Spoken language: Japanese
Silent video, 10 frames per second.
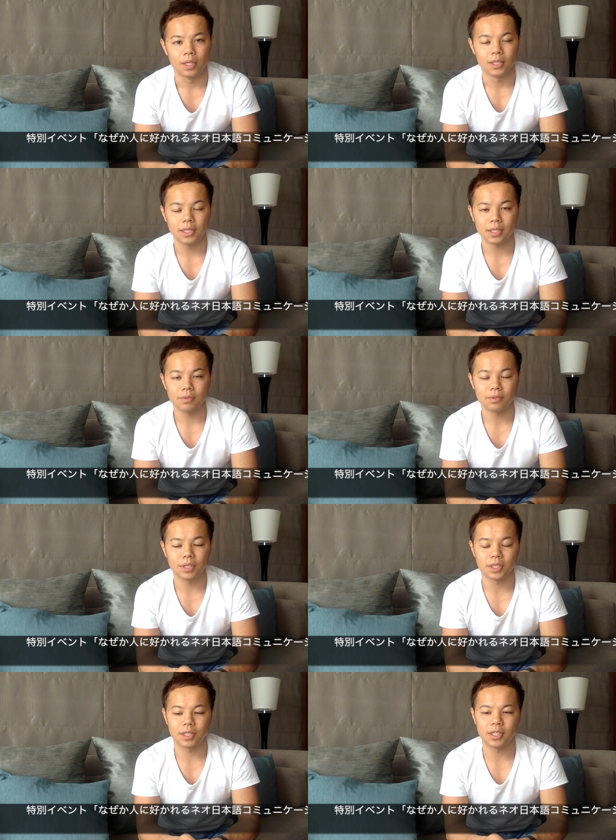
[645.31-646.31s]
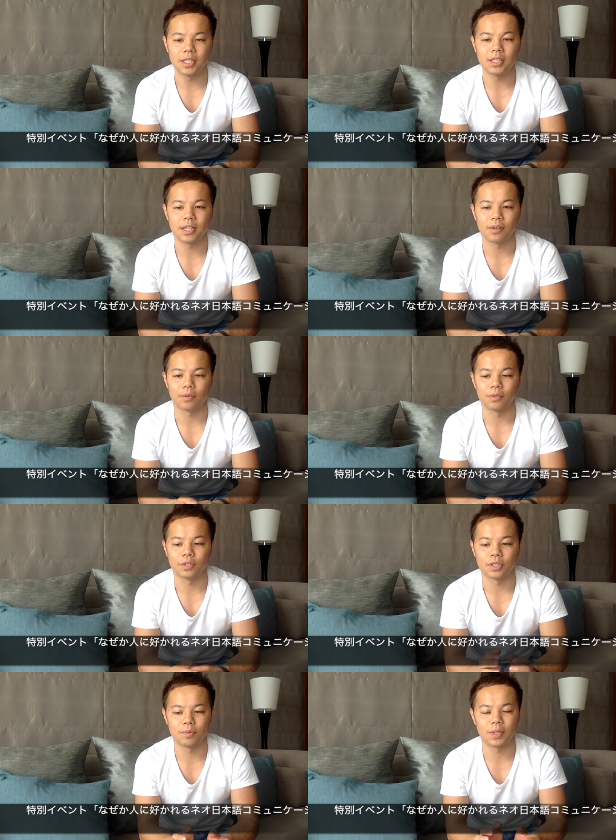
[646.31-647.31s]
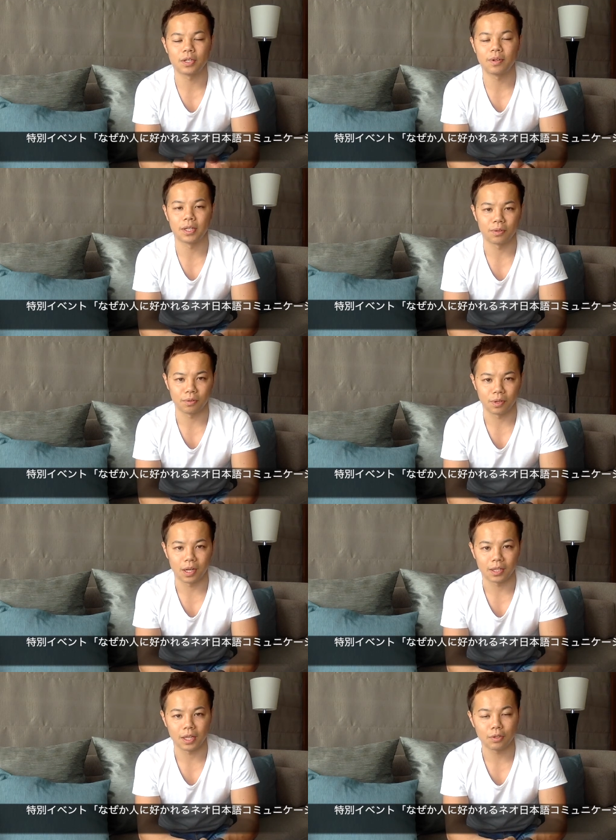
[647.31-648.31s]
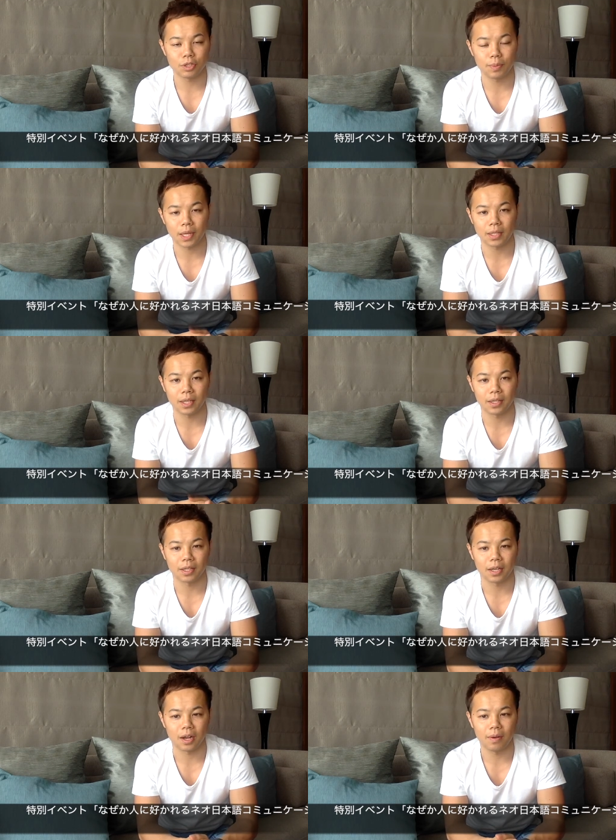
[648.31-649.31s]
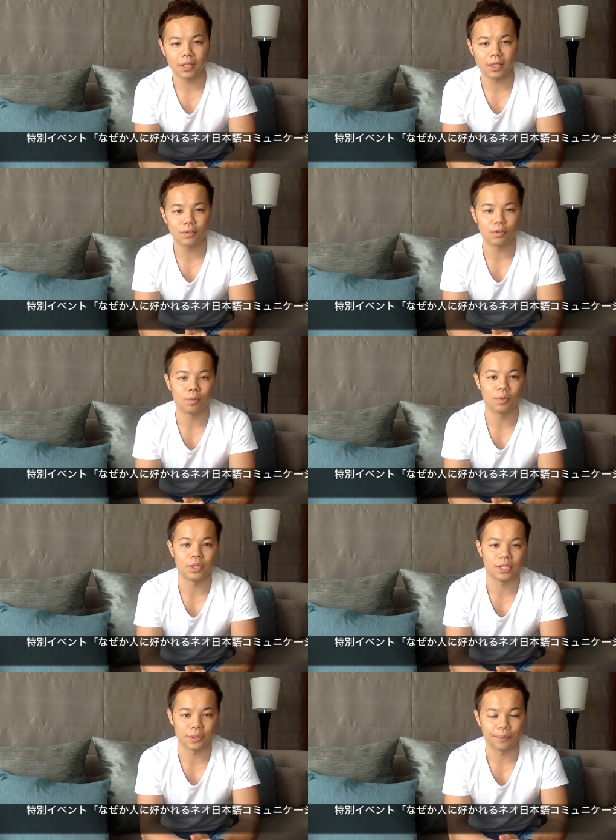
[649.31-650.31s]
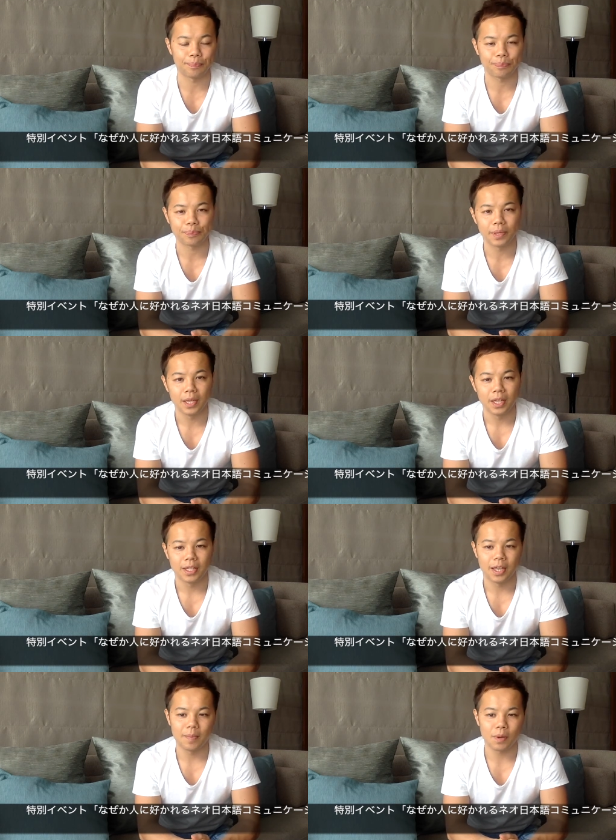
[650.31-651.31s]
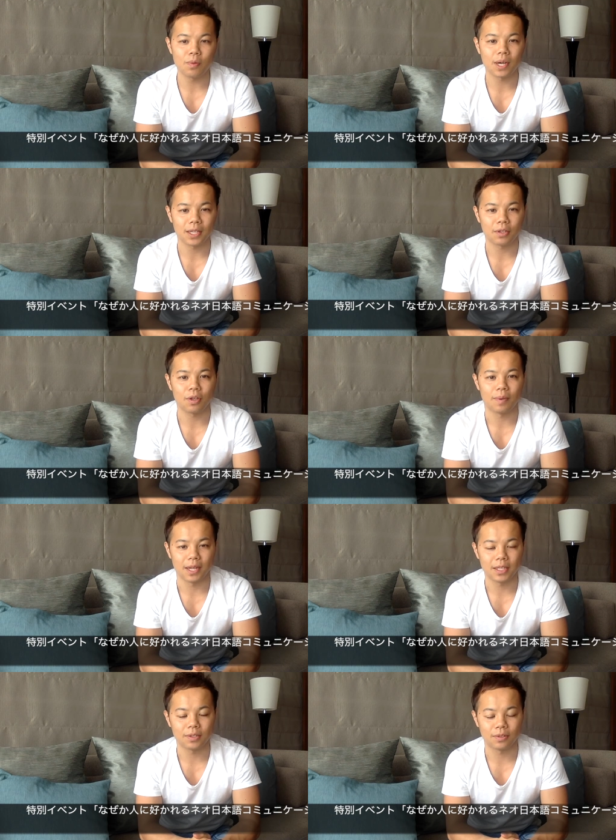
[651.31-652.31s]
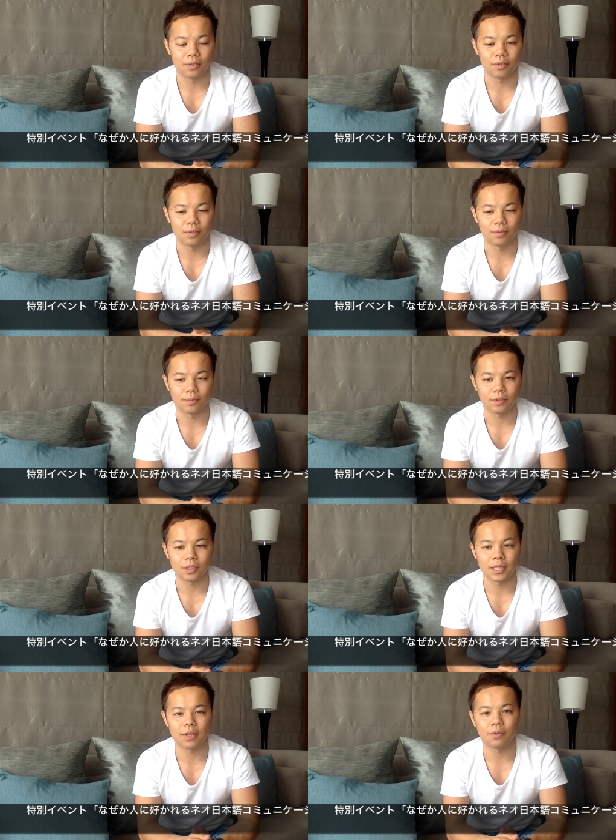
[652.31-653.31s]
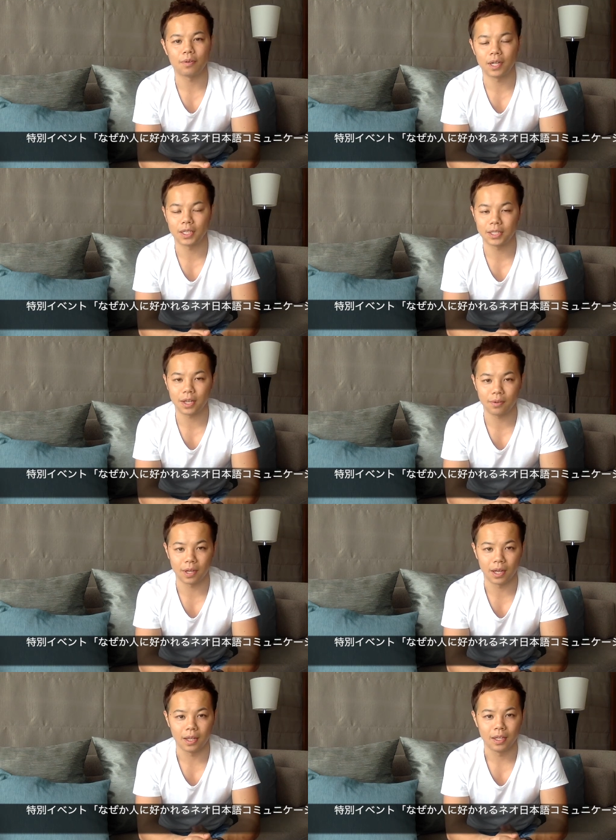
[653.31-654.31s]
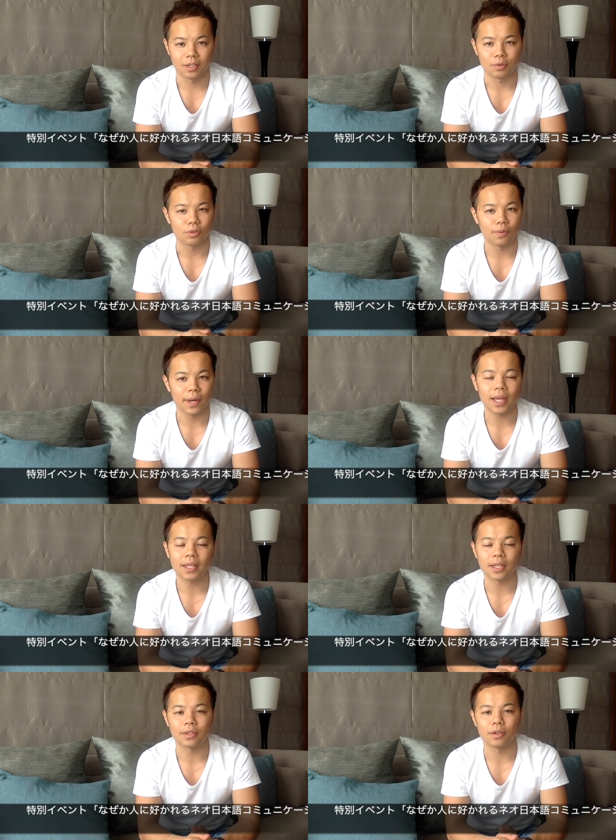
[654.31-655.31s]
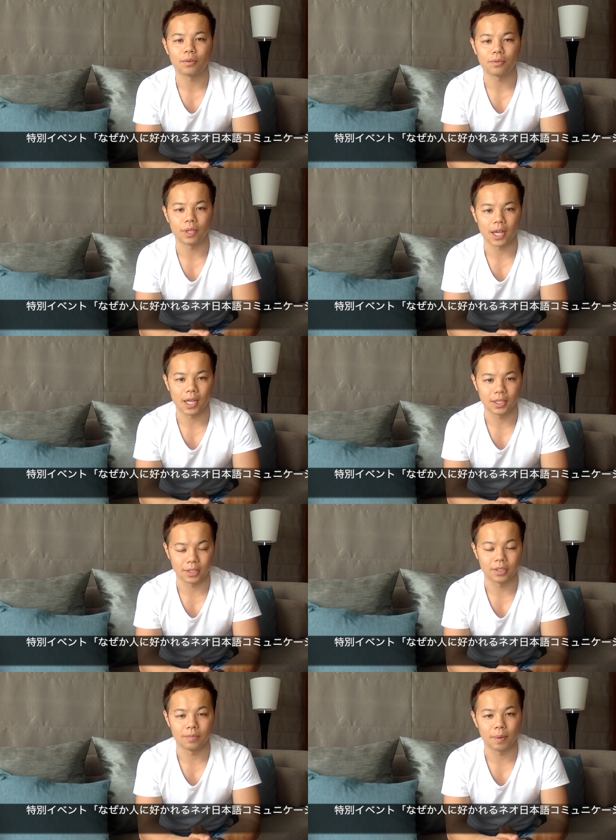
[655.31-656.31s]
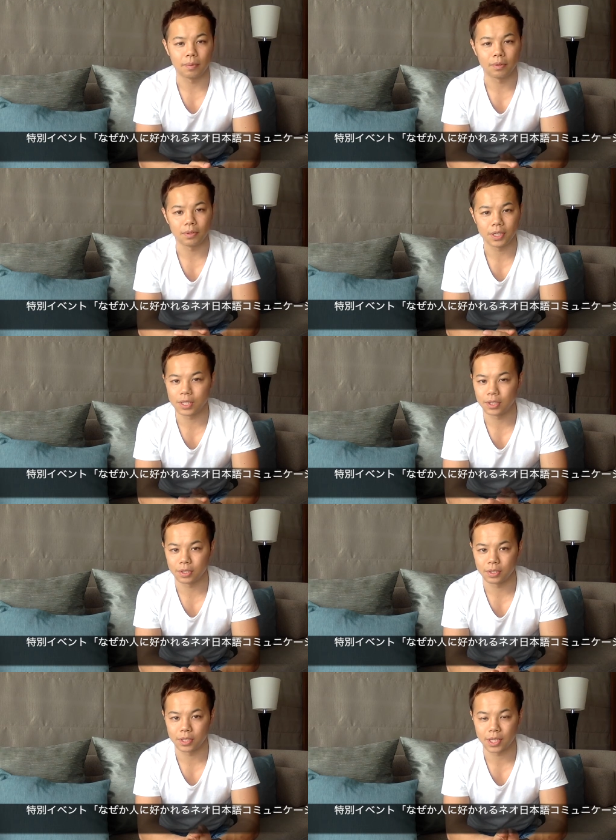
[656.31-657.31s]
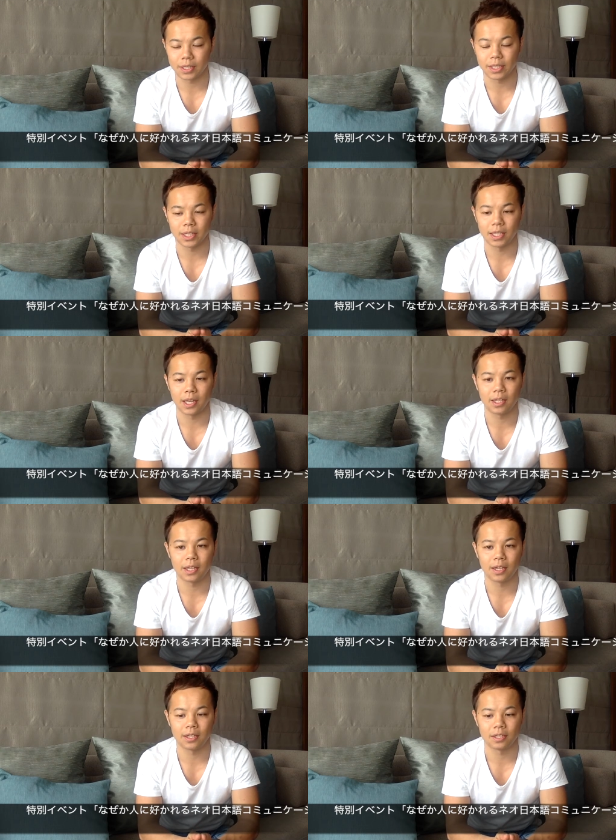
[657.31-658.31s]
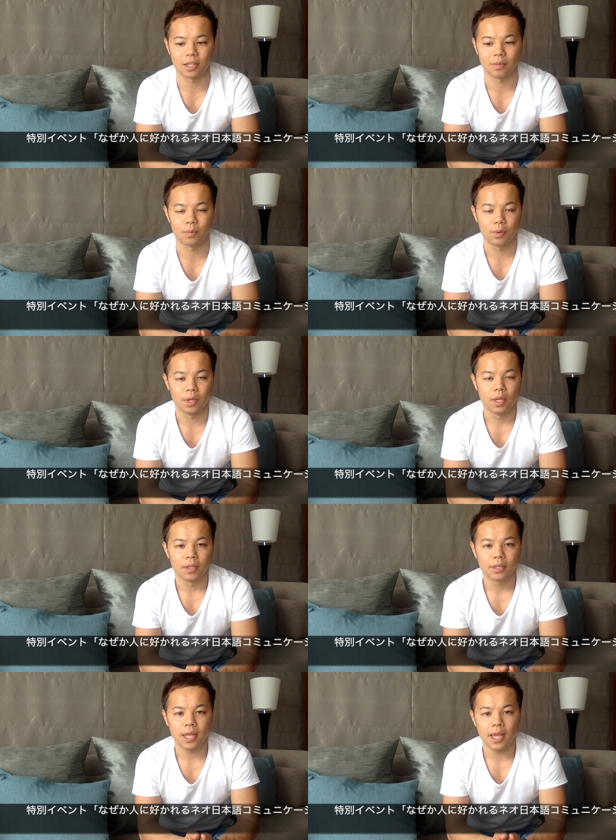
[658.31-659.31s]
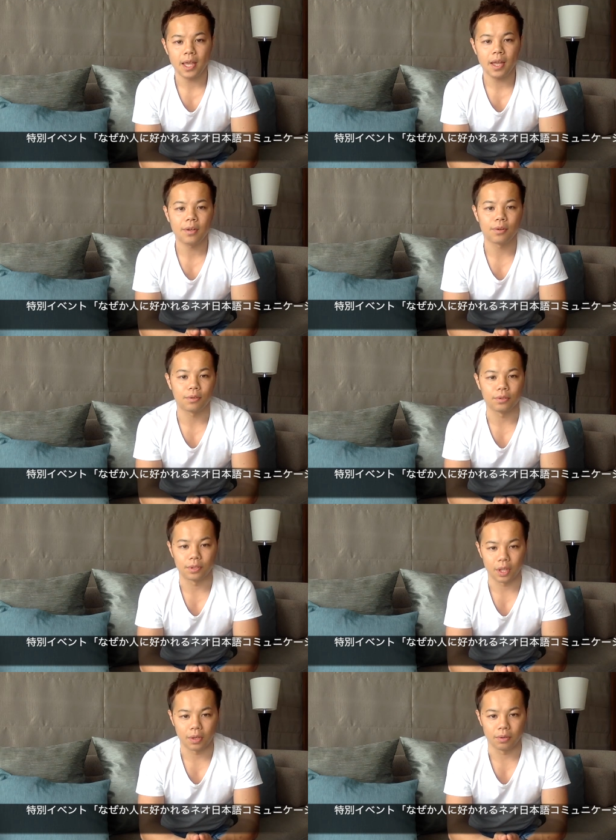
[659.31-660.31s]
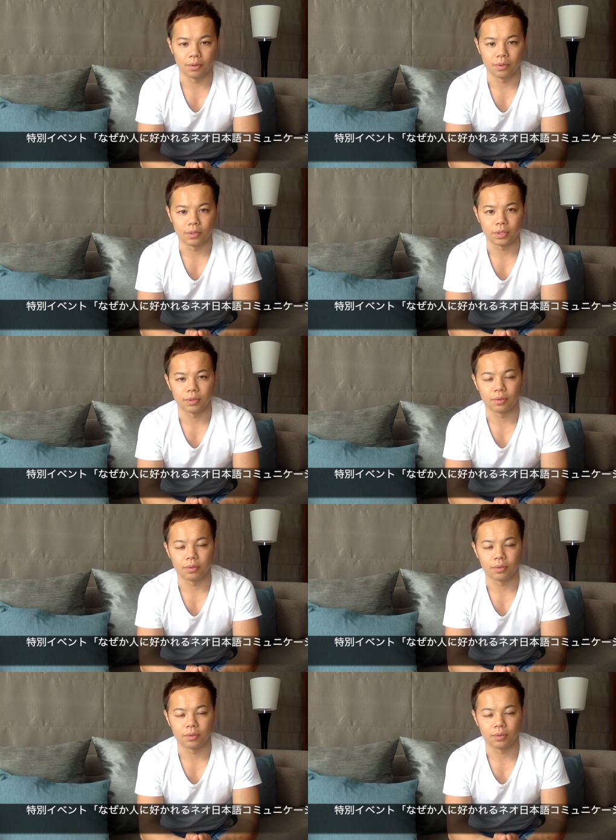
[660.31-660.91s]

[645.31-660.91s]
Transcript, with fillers: 全然その人生のこう進み具合というか楽しめ方って変わってくると思うんですよ。で、まあ、今回例えばねその先ほどお話したような断り方っていうことに関する、まあ、僕の技術シェアさせていただいたんですけども提案力っていうそ